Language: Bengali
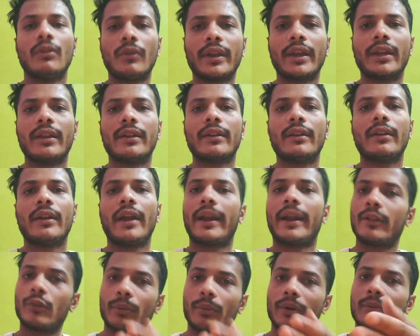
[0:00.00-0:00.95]
ওকে
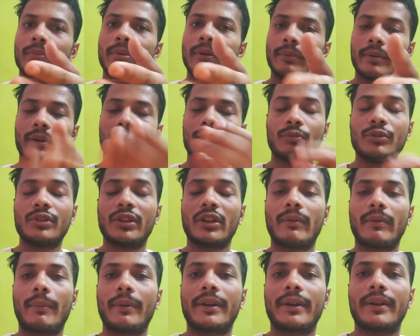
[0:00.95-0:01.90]
এটা তোমরা একটা ভেবে না বুঝে
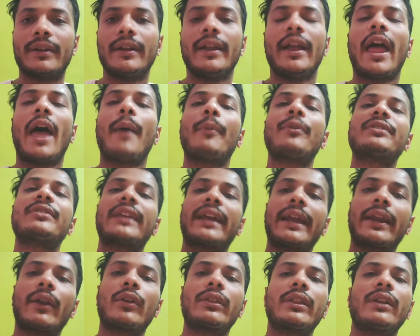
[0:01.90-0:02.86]
না ব্যাপারটা এবং
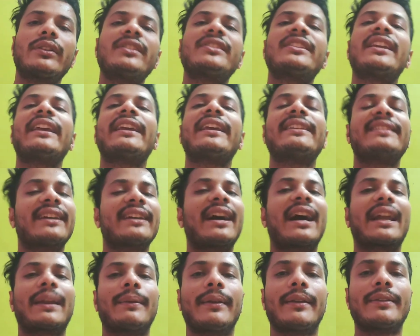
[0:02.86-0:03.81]
সেকেন্ড কথা হচ্ছে চেঙ্গি যে
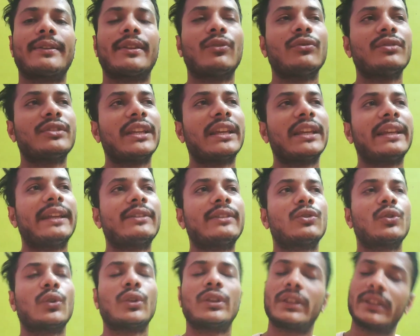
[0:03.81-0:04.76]
খারাপ লেগেছে দেখুন চেঙ্গি
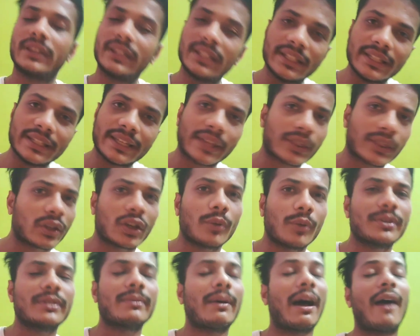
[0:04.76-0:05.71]
সত্যি এতটা
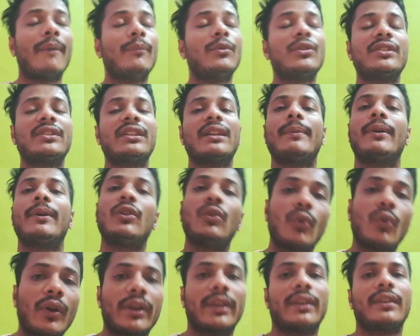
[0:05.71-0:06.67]
বেশি আহামরি সিনেমা
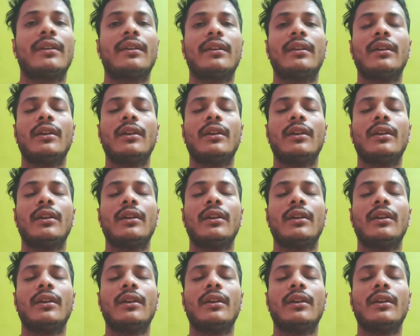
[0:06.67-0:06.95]
নয়